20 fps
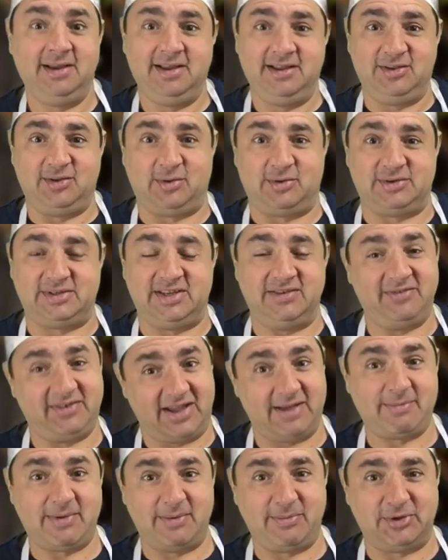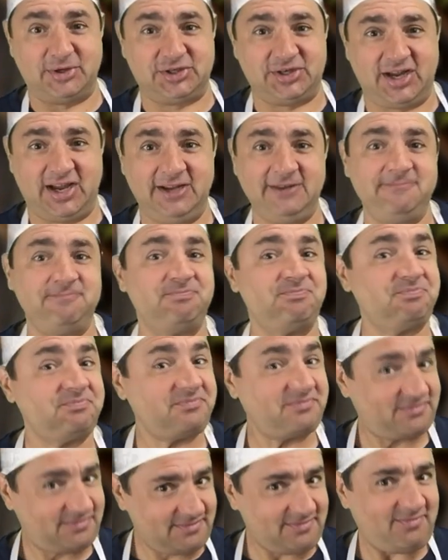Donc, c'est vraiment pas cher.
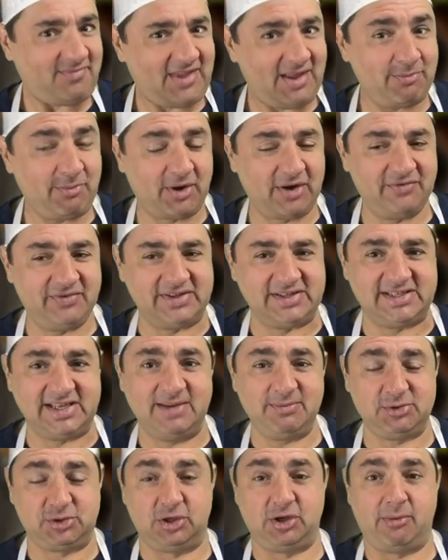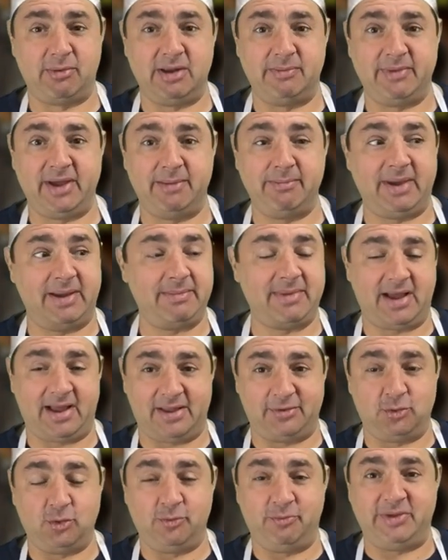Profite-en, parce que normalement, même à
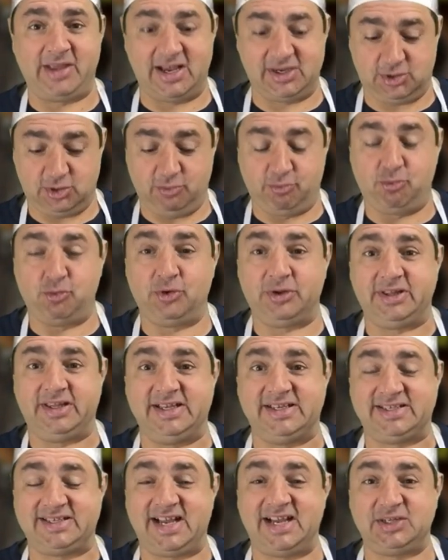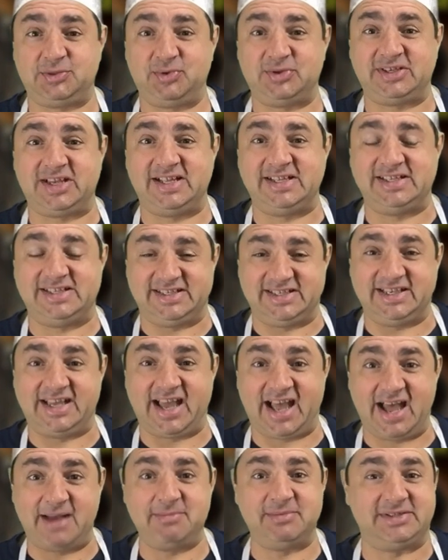2 piastres, pour des 170
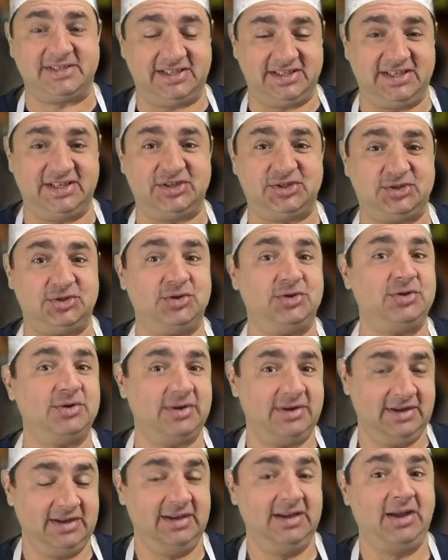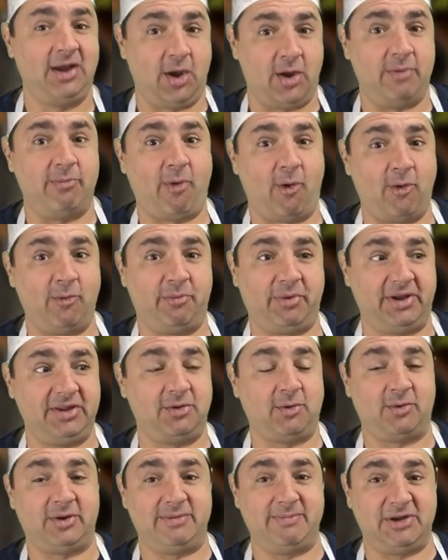grammes, c'est déjà euh, un bon prix.
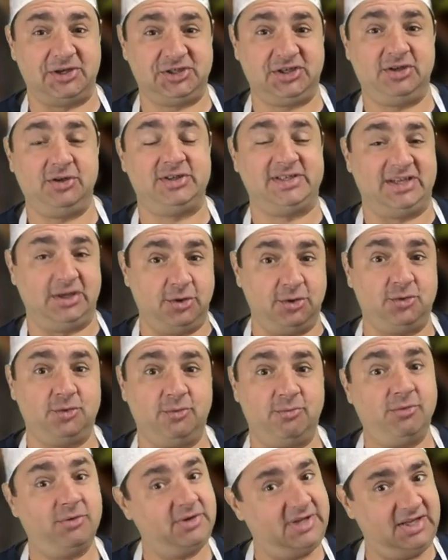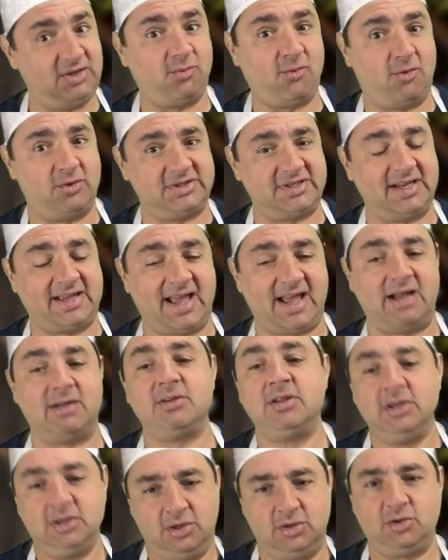Donc, imagine, c'est le double des 340.
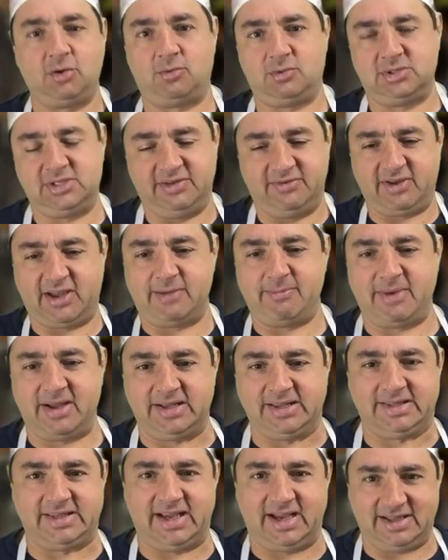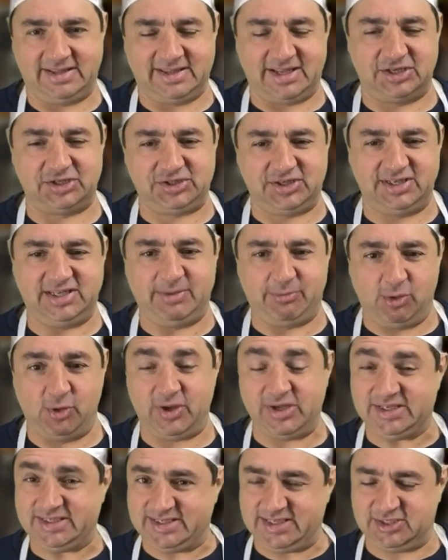Donc, c'est vraiment le temps d'acheter des
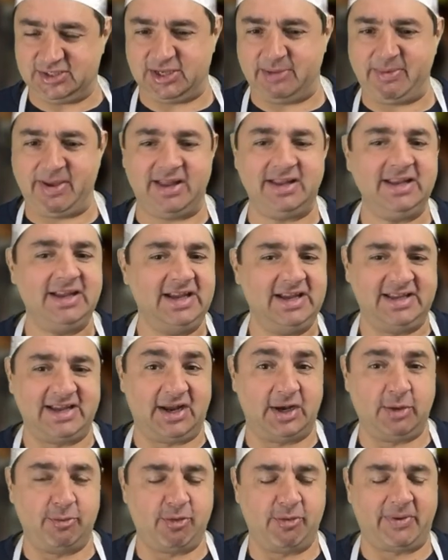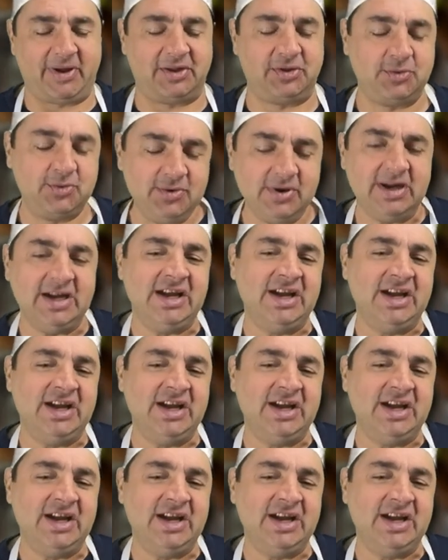bleuets cette semaine. Il y en a un peu partout.